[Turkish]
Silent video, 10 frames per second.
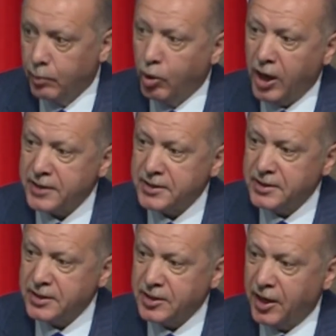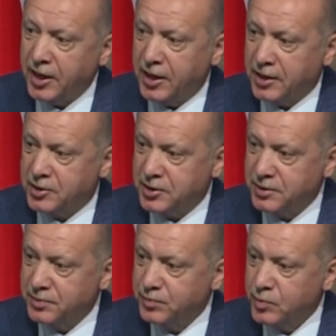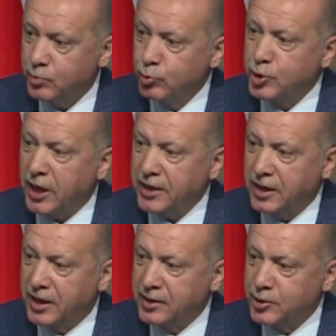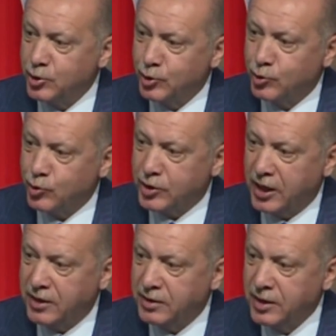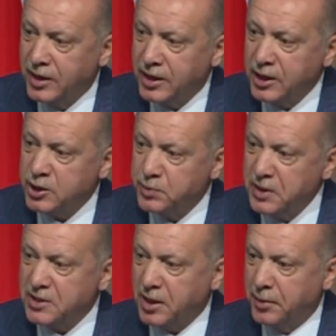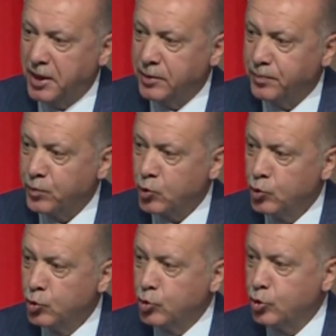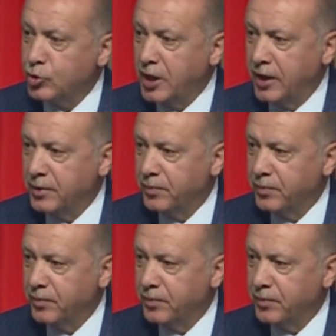Bu haksızlıklara karşı mücadelenizi yürütürken hiçbir zaman hukuktan,